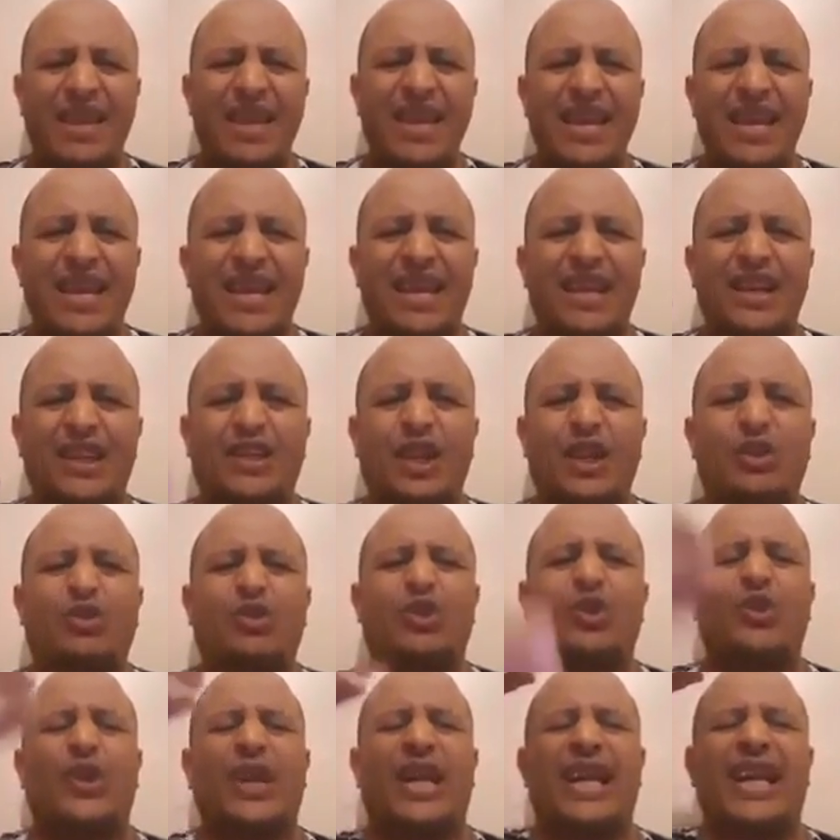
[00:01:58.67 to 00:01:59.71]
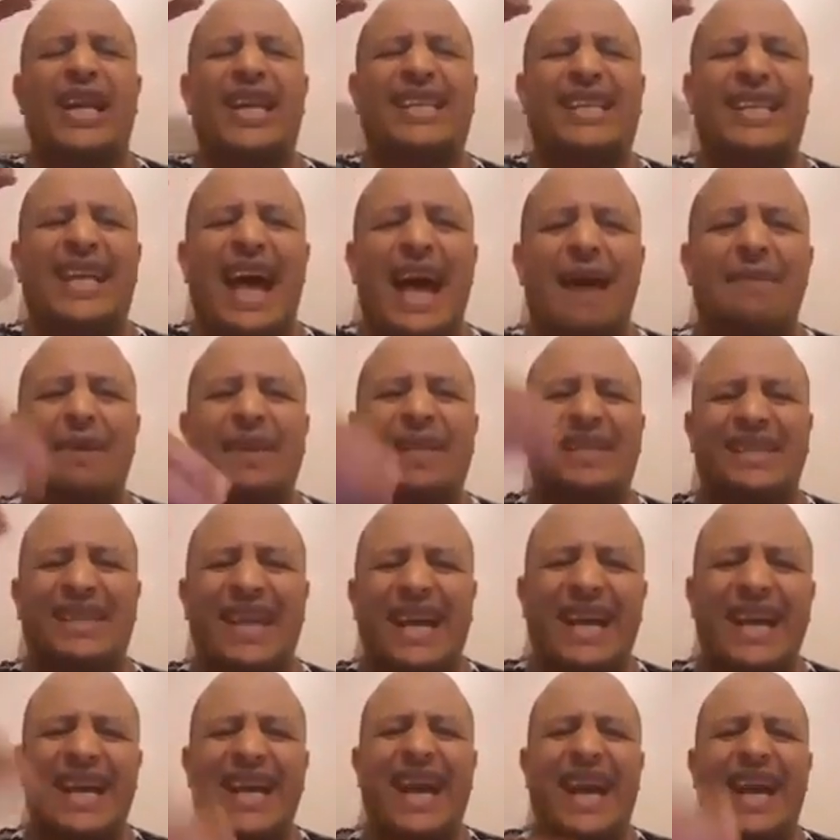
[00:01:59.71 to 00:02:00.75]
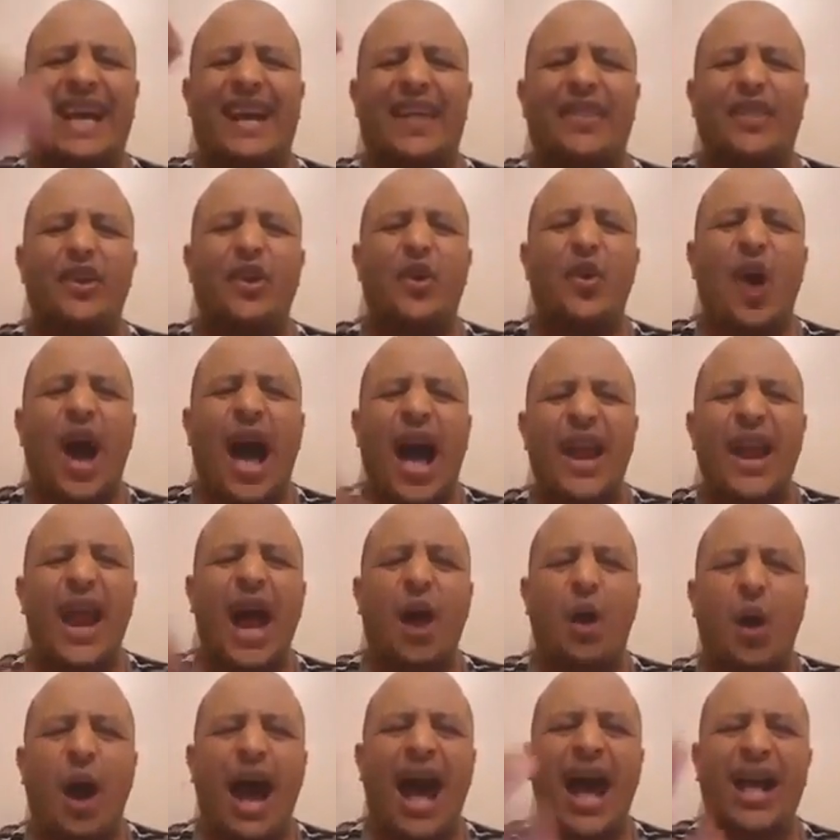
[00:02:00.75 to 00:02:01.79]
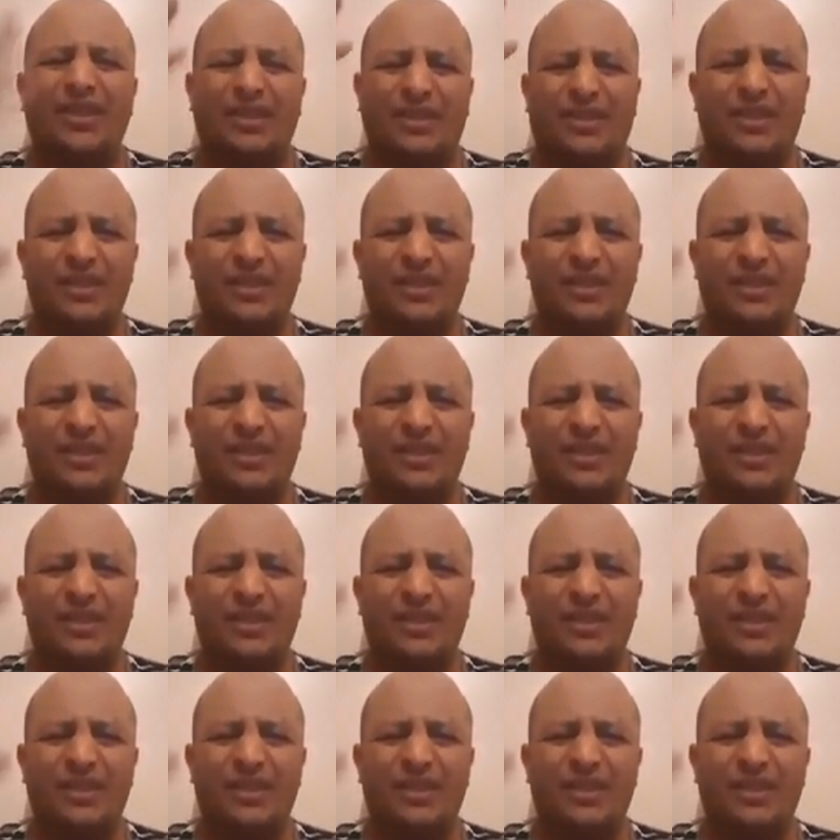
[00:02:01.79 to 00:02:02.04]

لتصدير الإسلام الصحيح الذي هو أنا وأنت